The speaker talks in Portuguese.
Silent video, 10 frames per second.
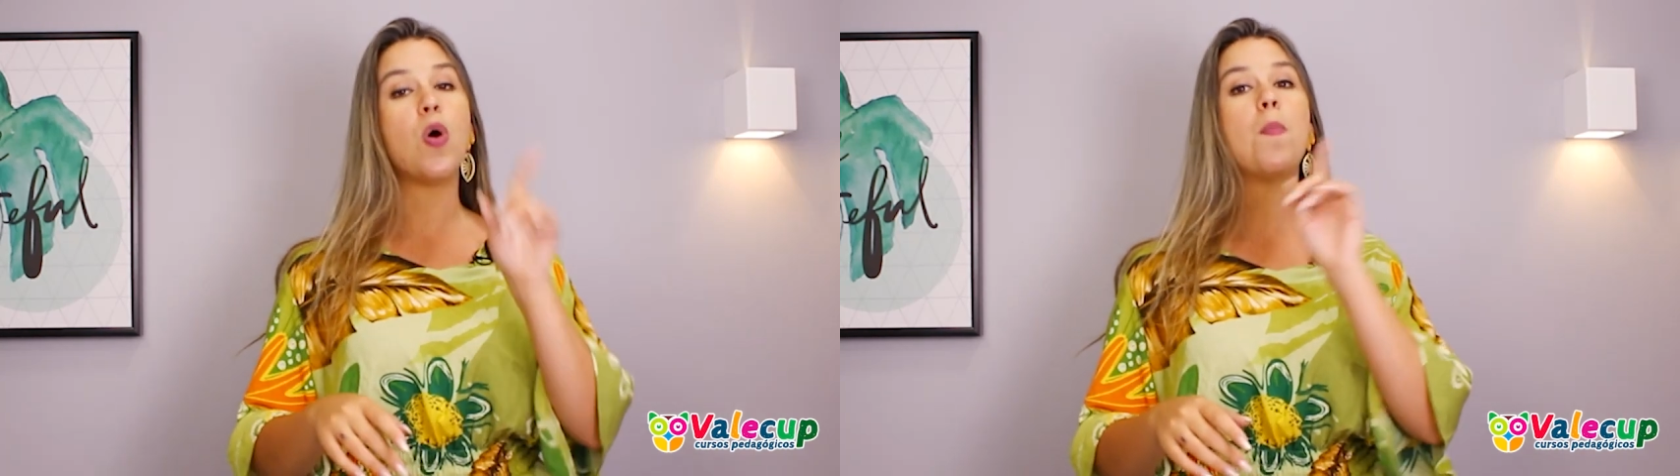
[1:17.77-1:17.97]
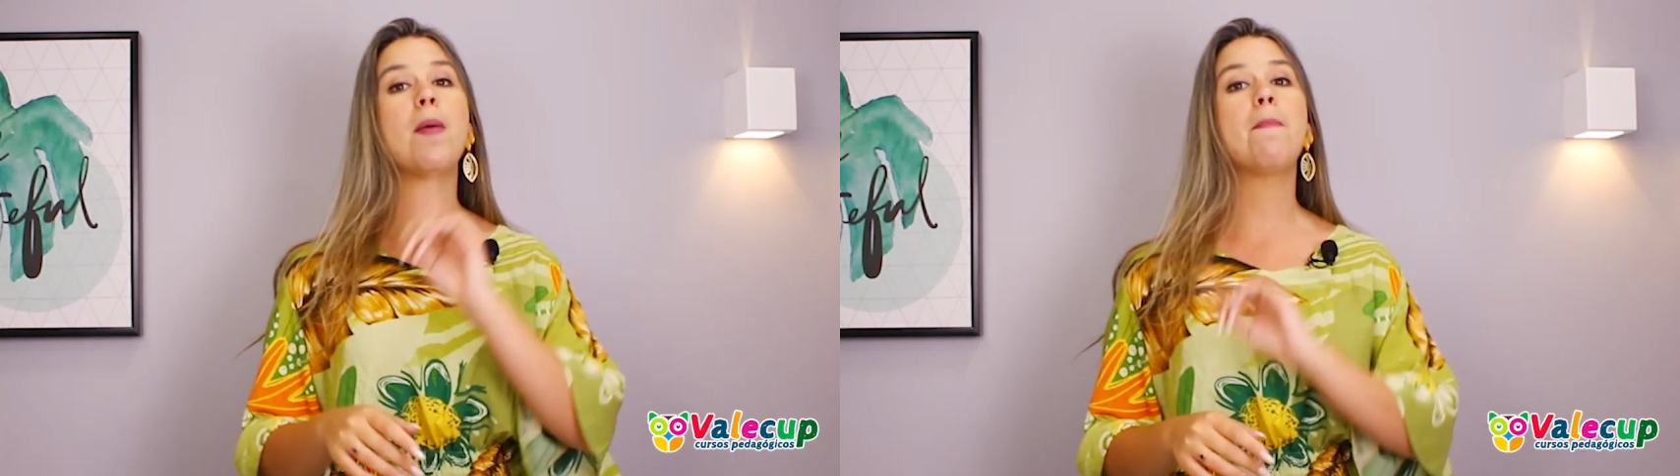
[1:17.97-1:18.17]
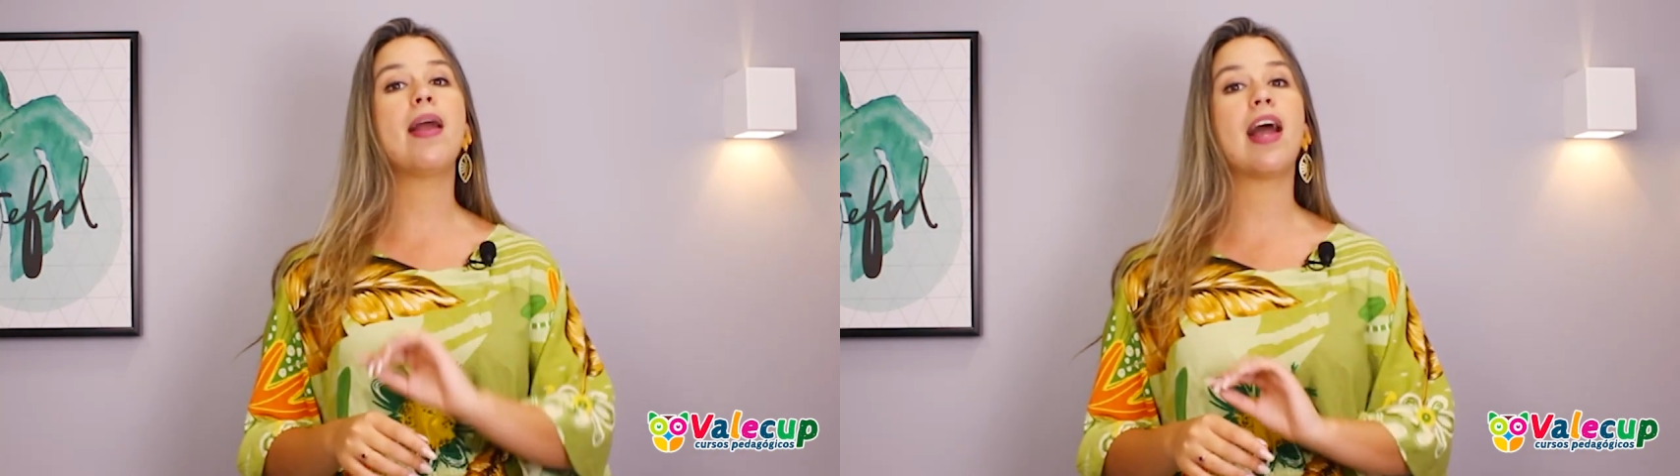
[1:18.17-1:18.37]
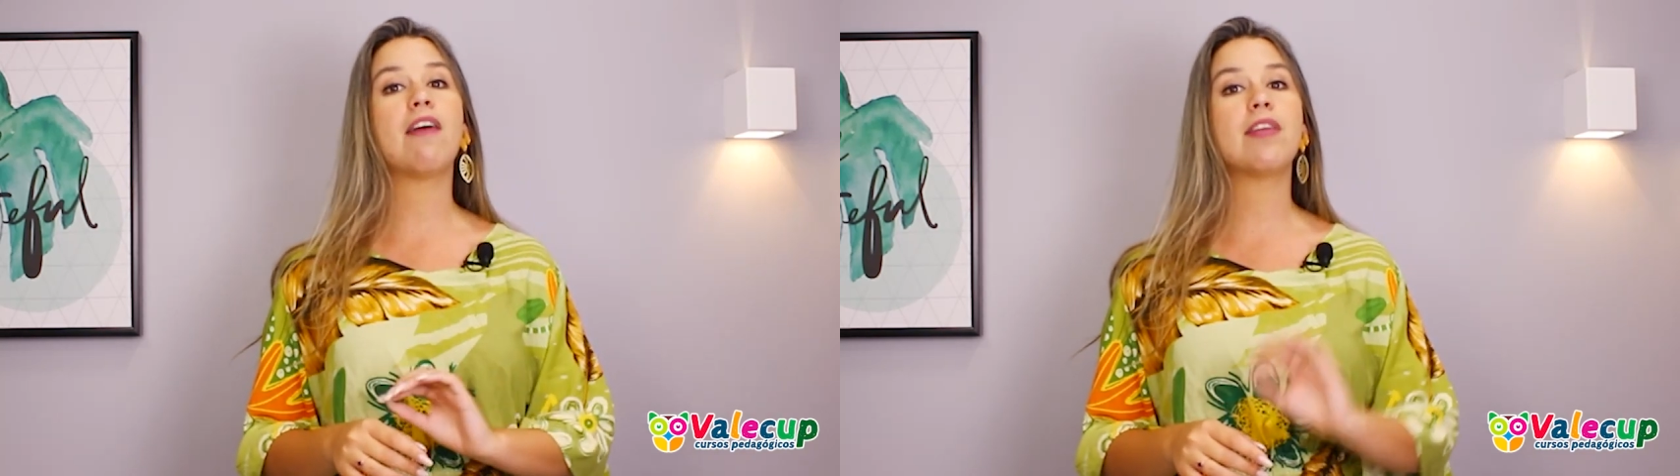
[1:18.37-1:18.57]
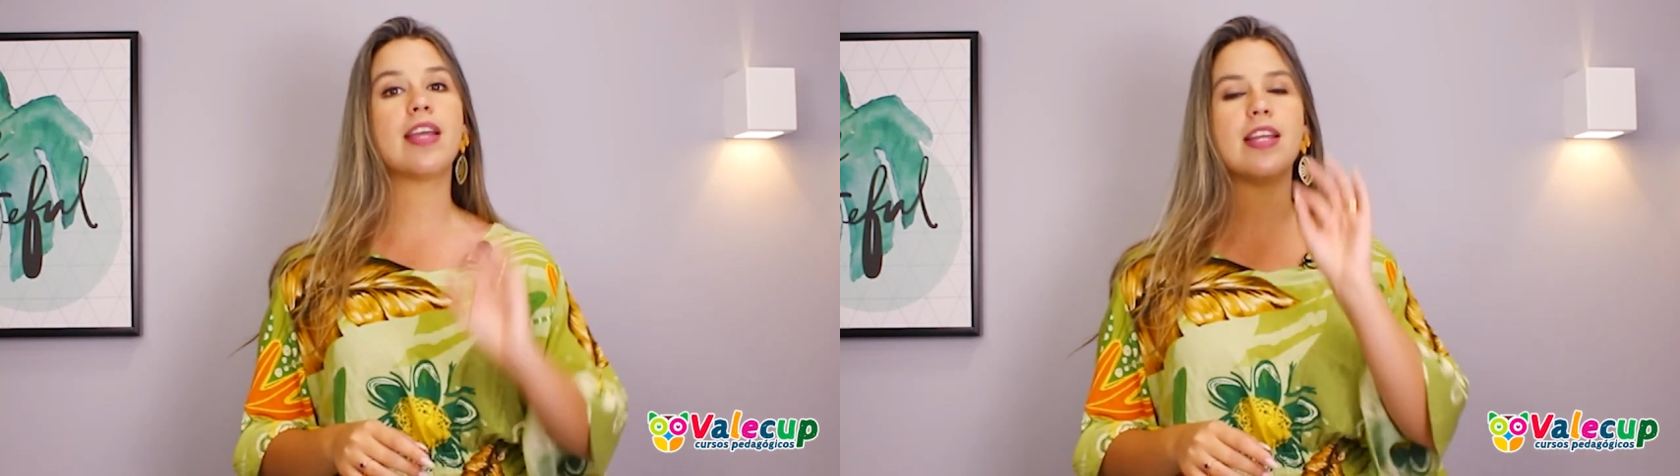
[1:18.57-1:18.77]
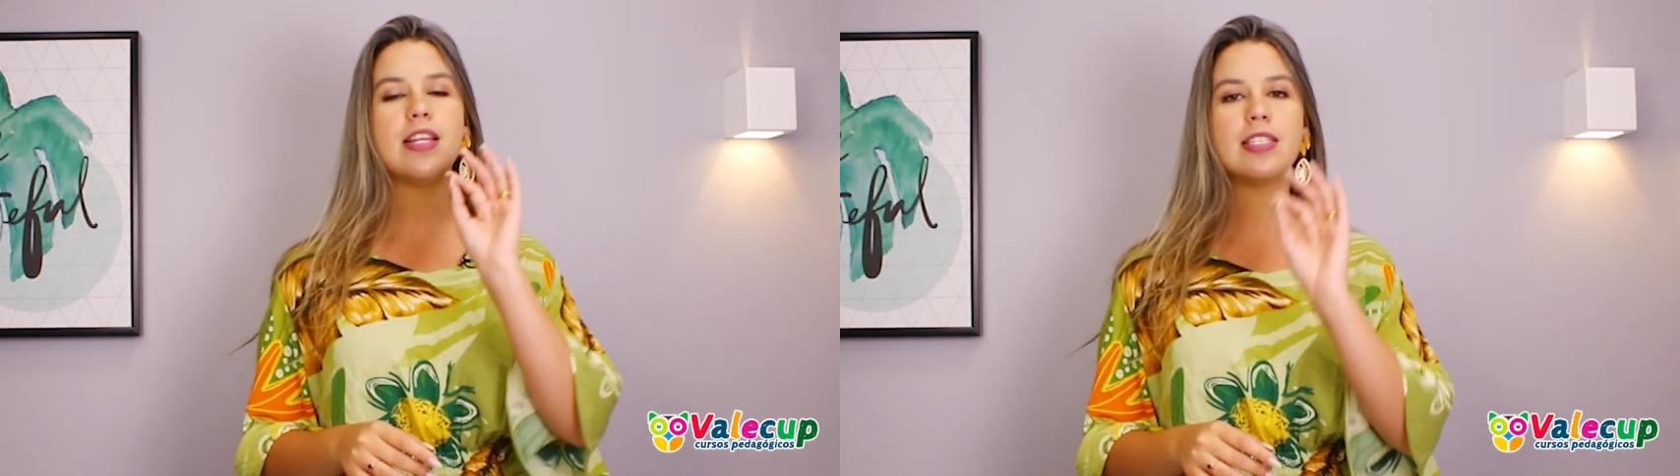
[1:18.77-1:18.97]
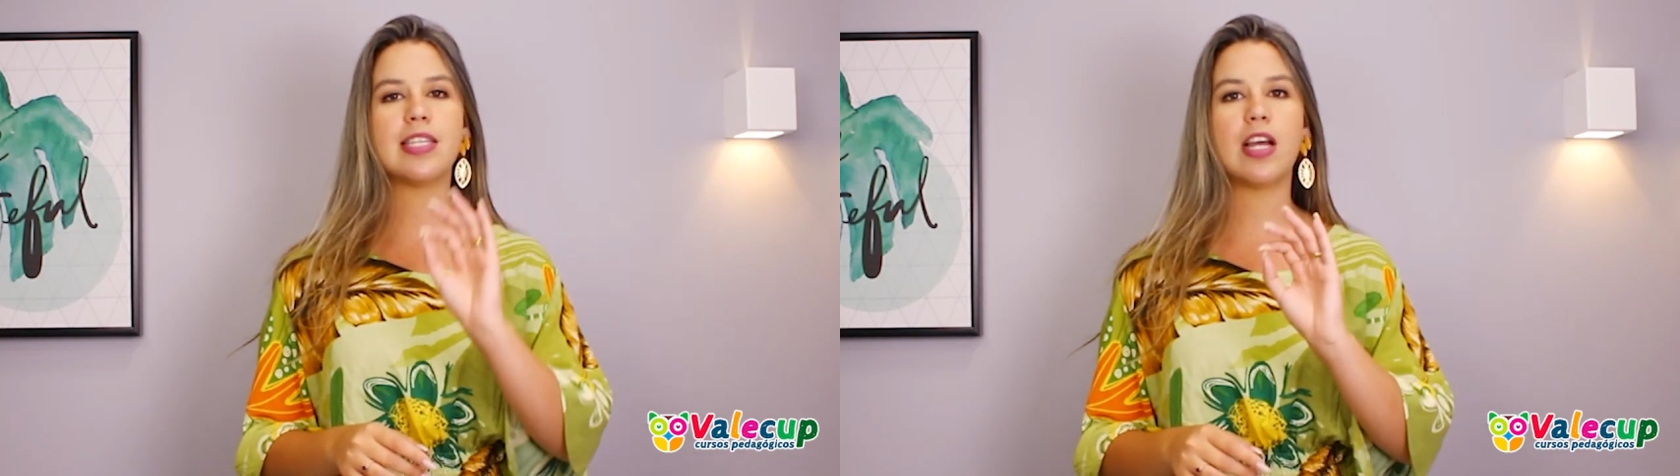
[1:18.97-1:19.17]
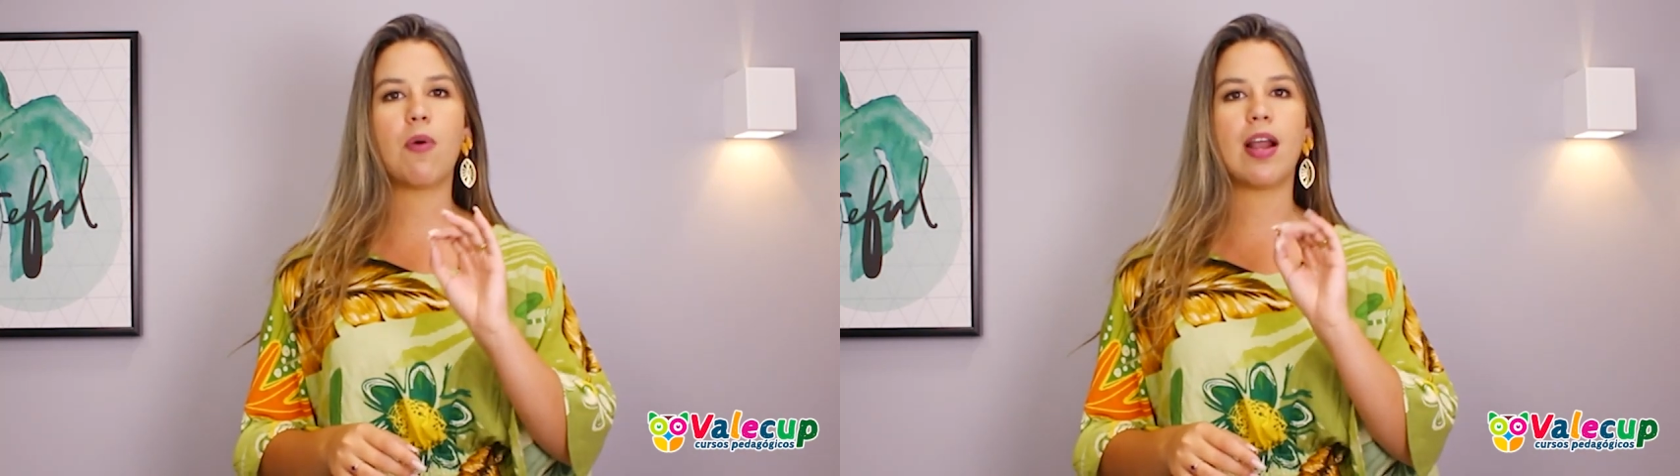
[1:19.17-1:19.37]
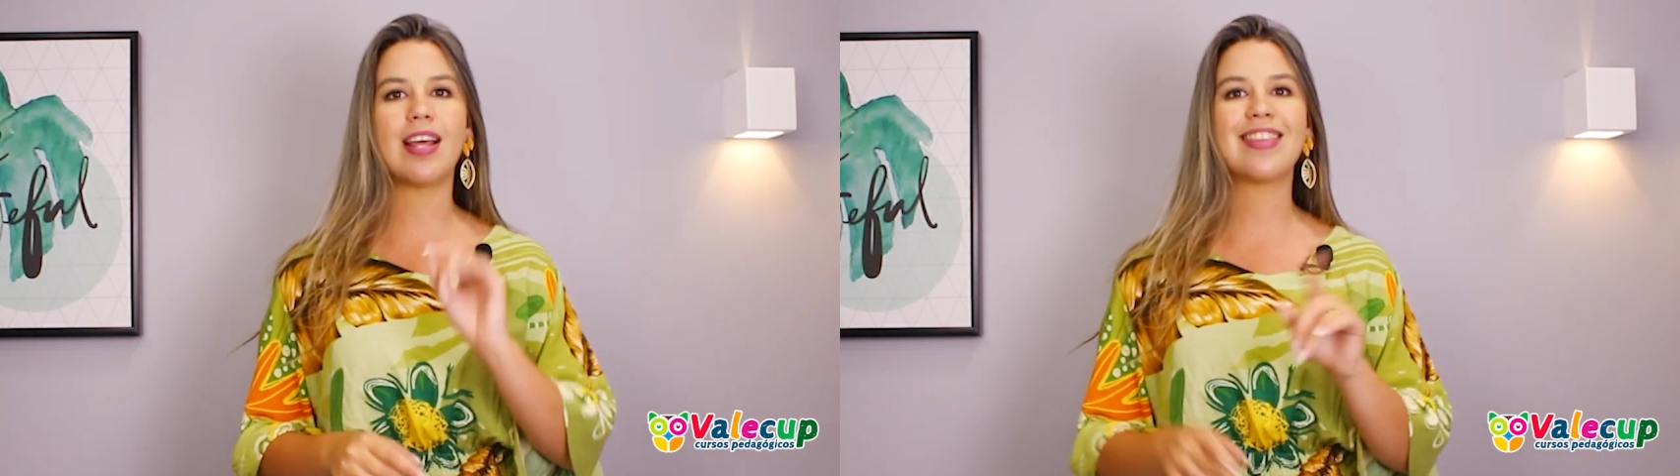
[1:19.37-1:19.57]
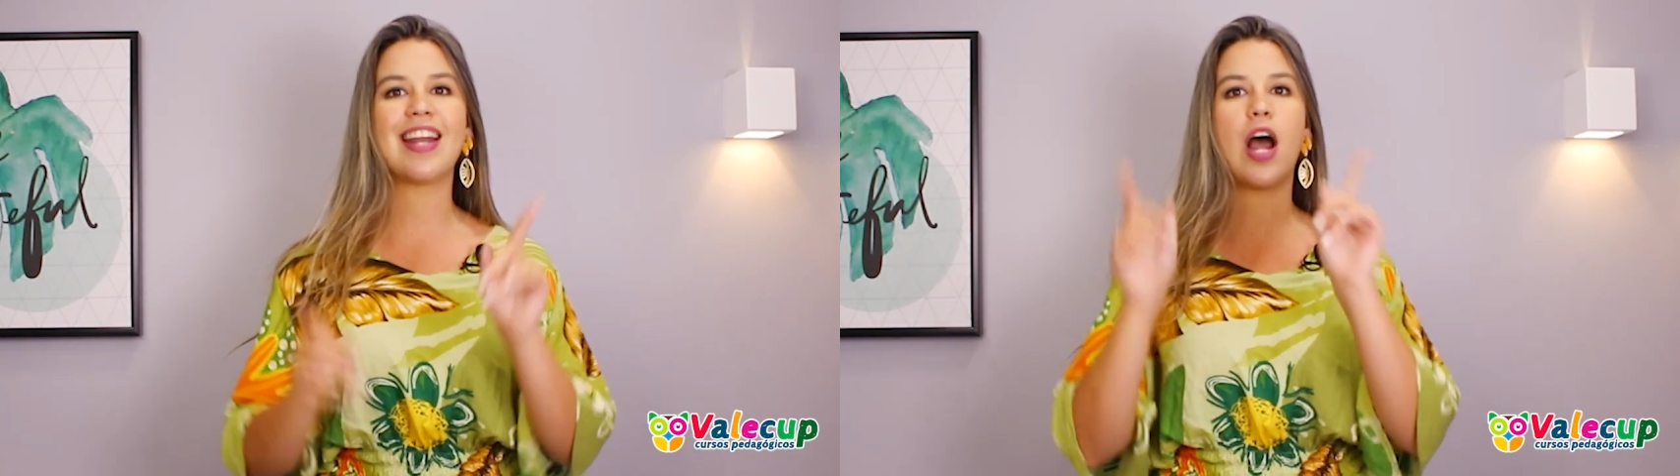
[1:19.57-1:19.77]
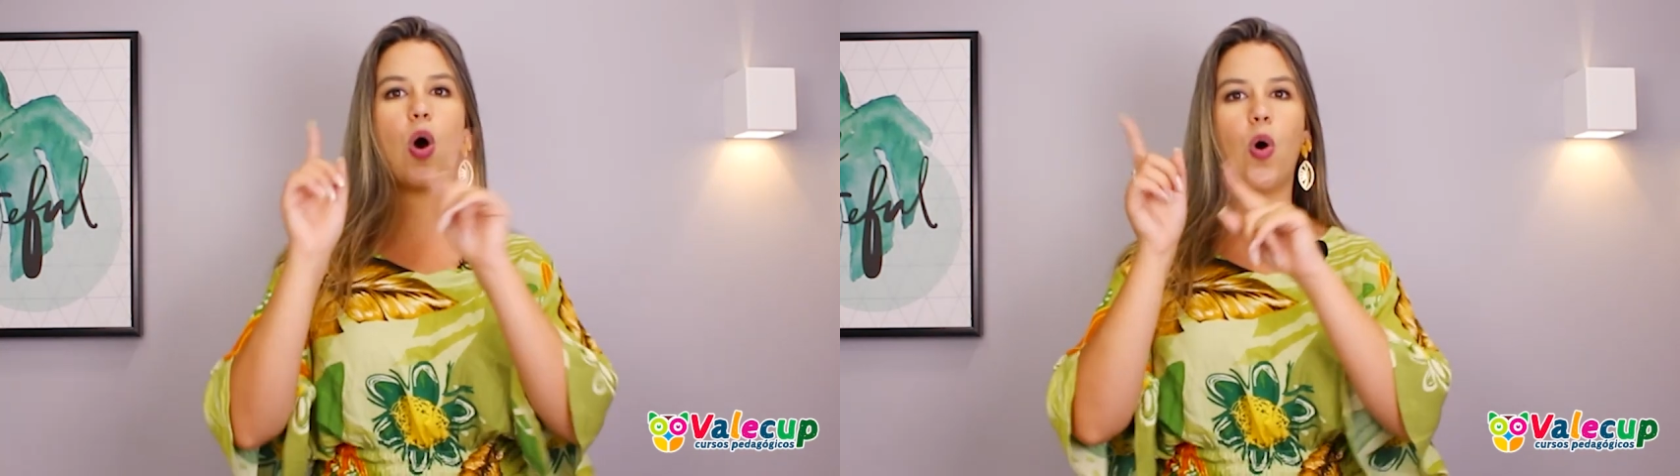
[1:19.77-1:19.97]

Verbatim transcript: uma palavra que inicia com a letra